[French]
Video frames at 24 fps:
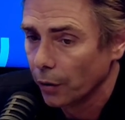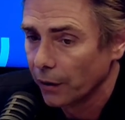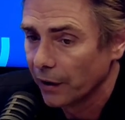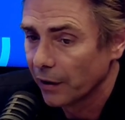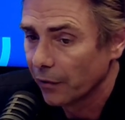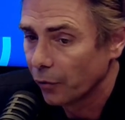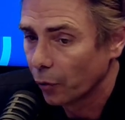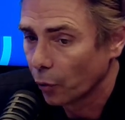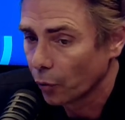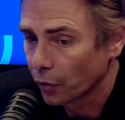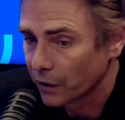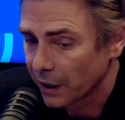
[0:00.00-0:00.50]
des
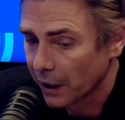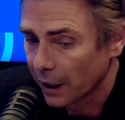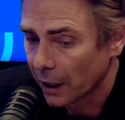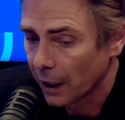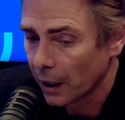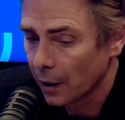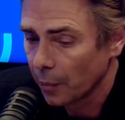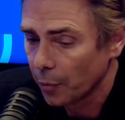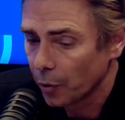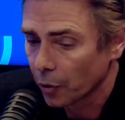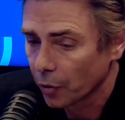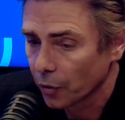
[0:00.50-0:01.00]

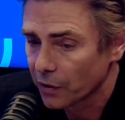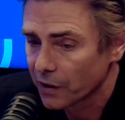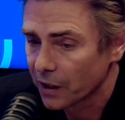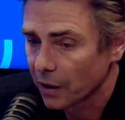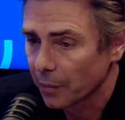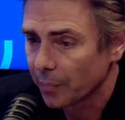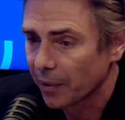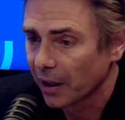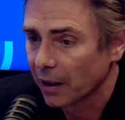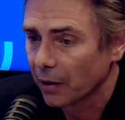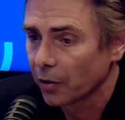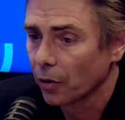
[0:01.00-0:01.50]
frontières pendant
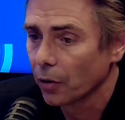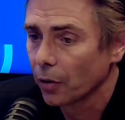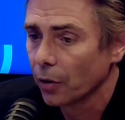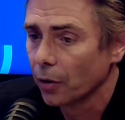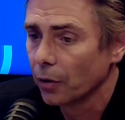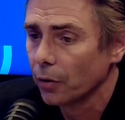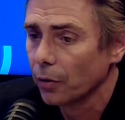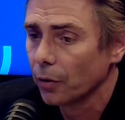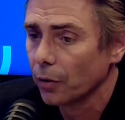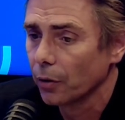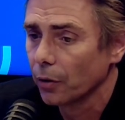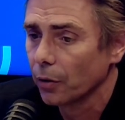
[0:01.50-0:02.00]
cette
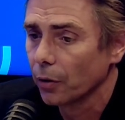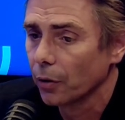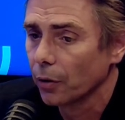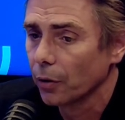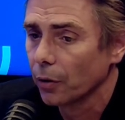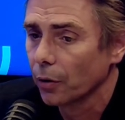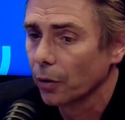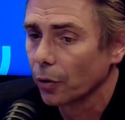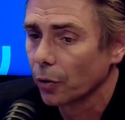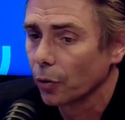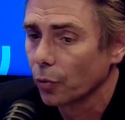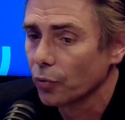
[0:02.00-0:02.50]
période,
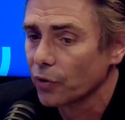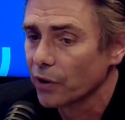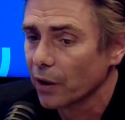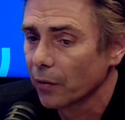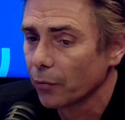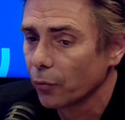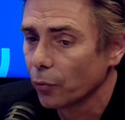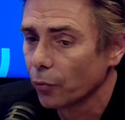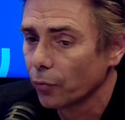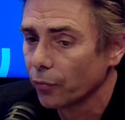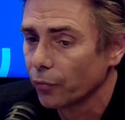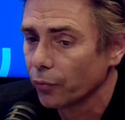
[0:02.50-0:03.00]
euh, que nous
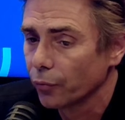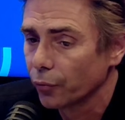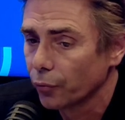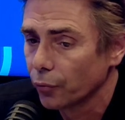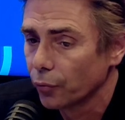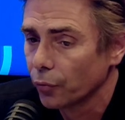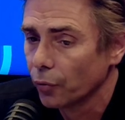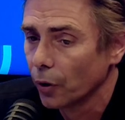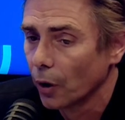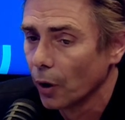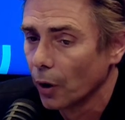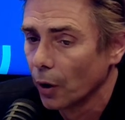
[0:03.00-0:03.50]
avons
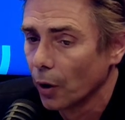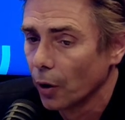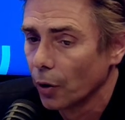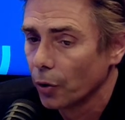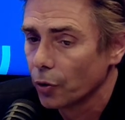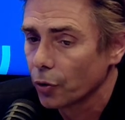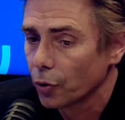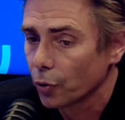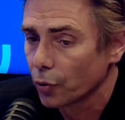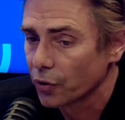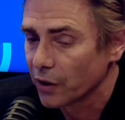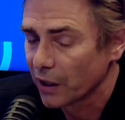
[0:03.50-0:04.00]
vu
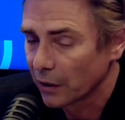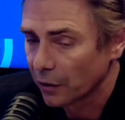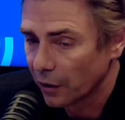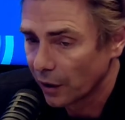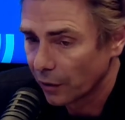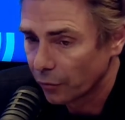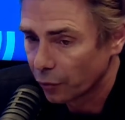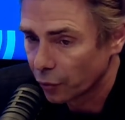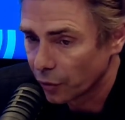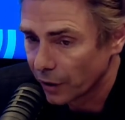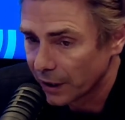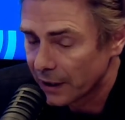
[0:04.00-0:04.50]
ce que
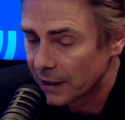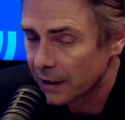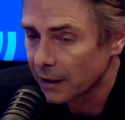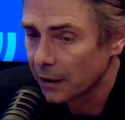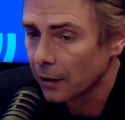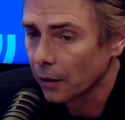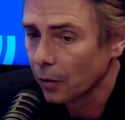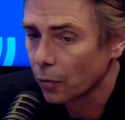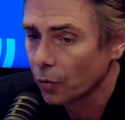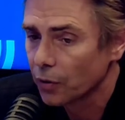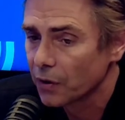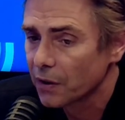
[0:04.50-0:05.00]
cela voulait
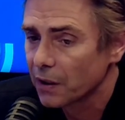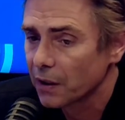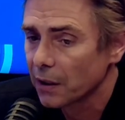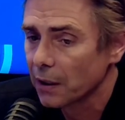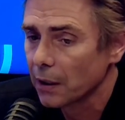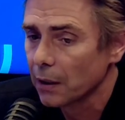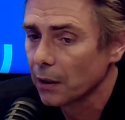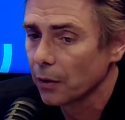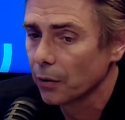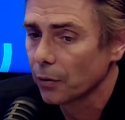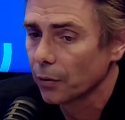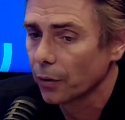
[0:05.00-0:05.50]
dire
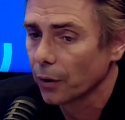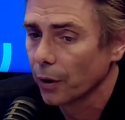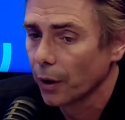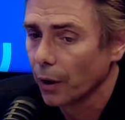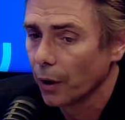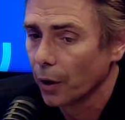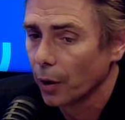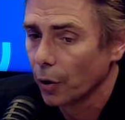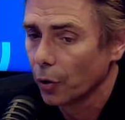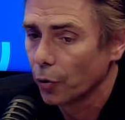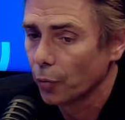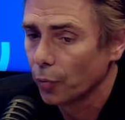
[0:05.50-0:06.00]
aussi euh,
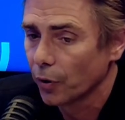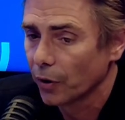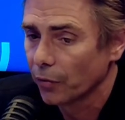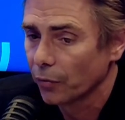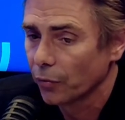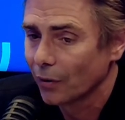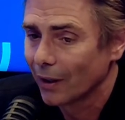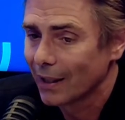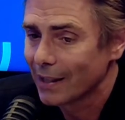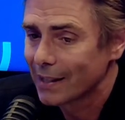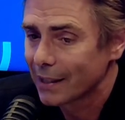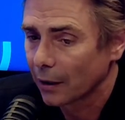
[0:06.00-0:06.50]
du point de
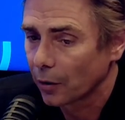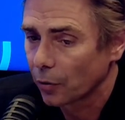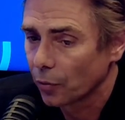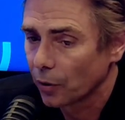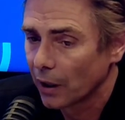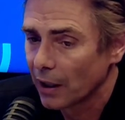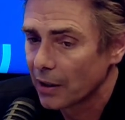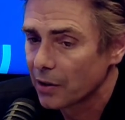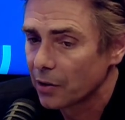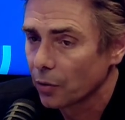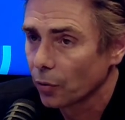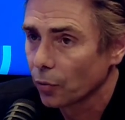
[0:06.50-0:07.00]
vue de la
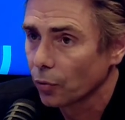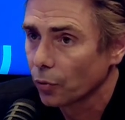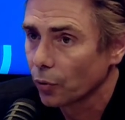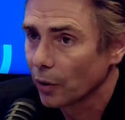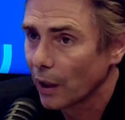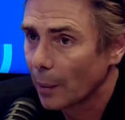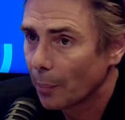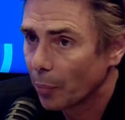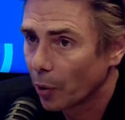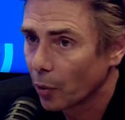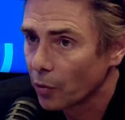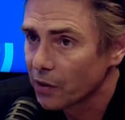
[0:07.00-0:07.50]
circulation de
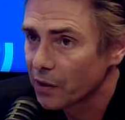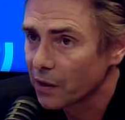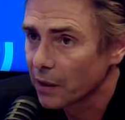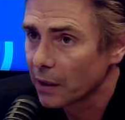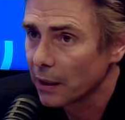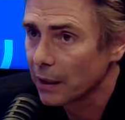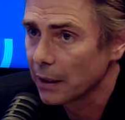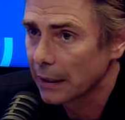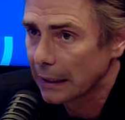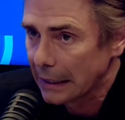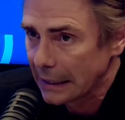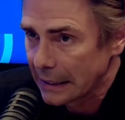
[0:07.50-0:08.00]
la
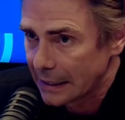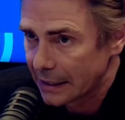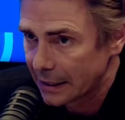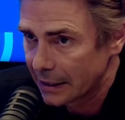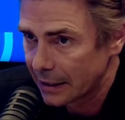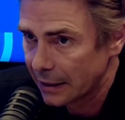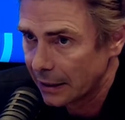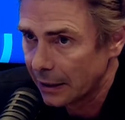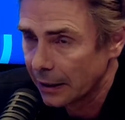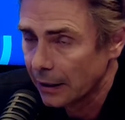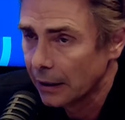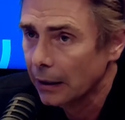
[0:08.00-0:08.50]
pensée, des
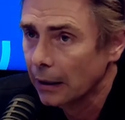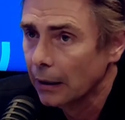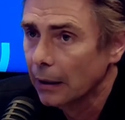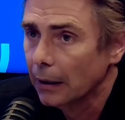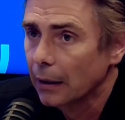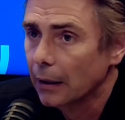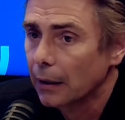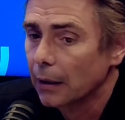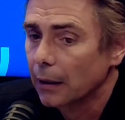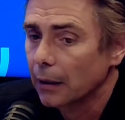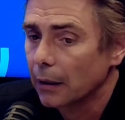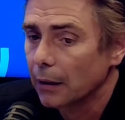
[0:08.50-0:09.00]
idées,
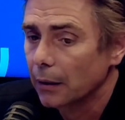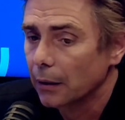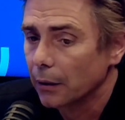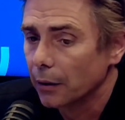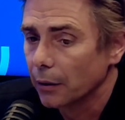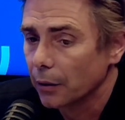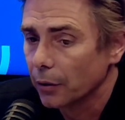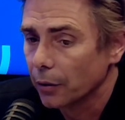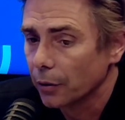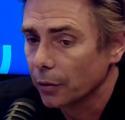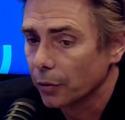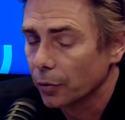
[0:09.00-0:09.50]

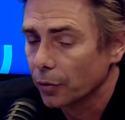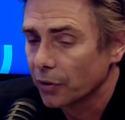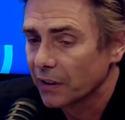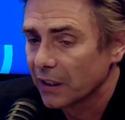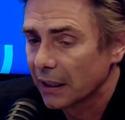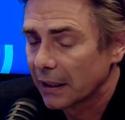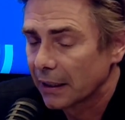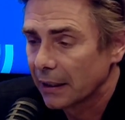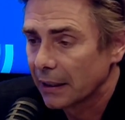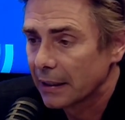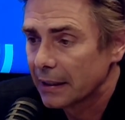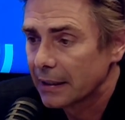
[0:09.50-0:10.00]
de
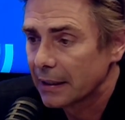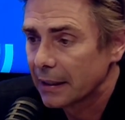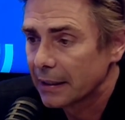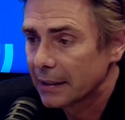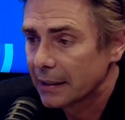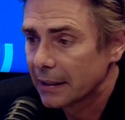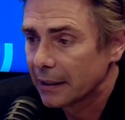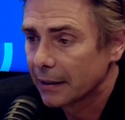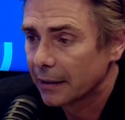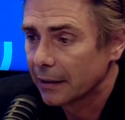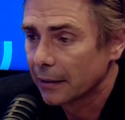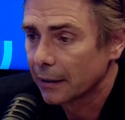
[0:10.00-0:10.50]
cette
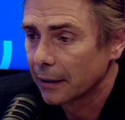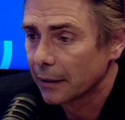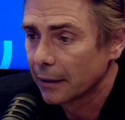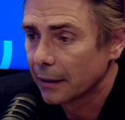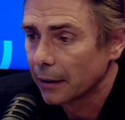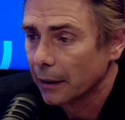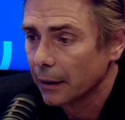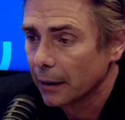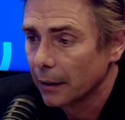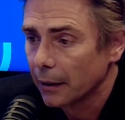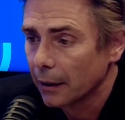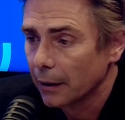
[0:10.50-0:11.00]

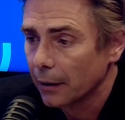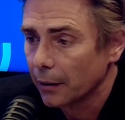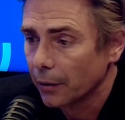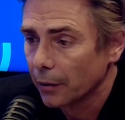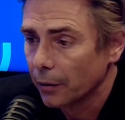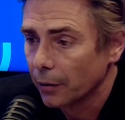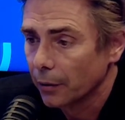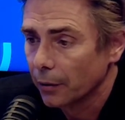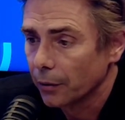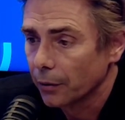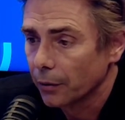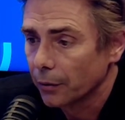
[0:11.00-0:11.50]
nécessité
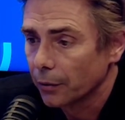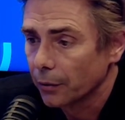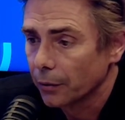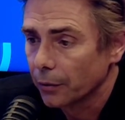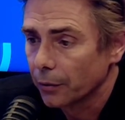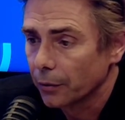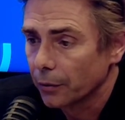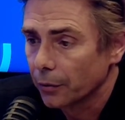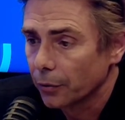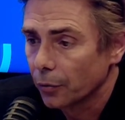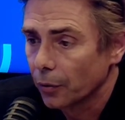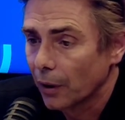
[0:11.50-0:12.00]

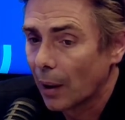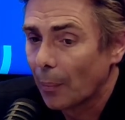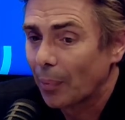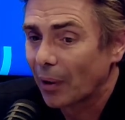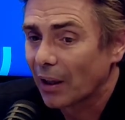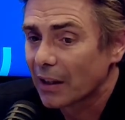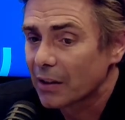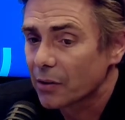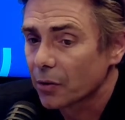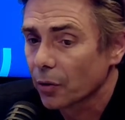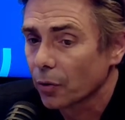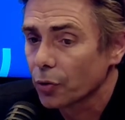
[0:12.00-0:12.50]
de la
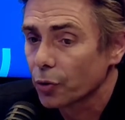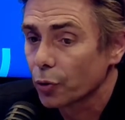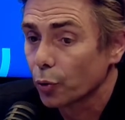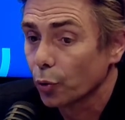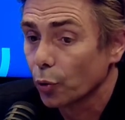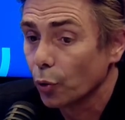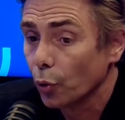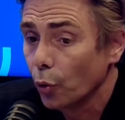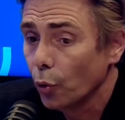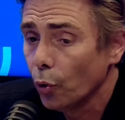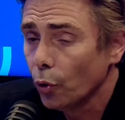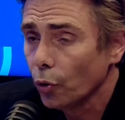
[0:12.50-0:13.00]
présence de
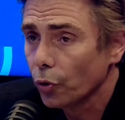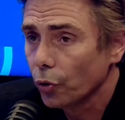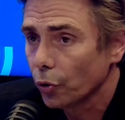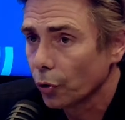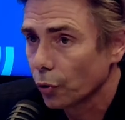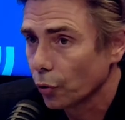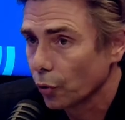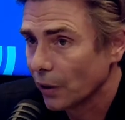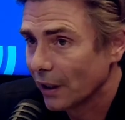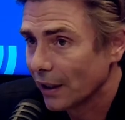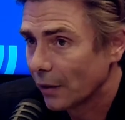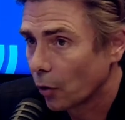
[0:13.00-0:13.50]
l'autre,
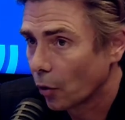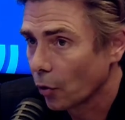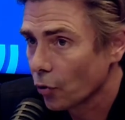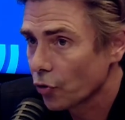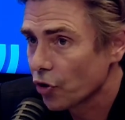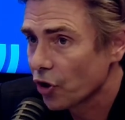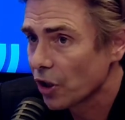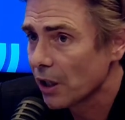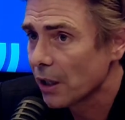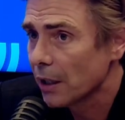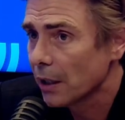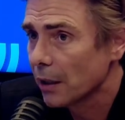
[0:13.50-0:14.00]
de
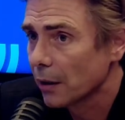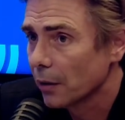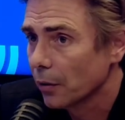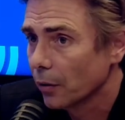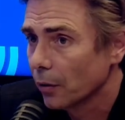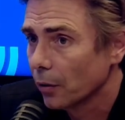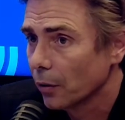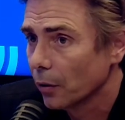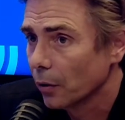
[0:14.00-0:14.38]
l'étranger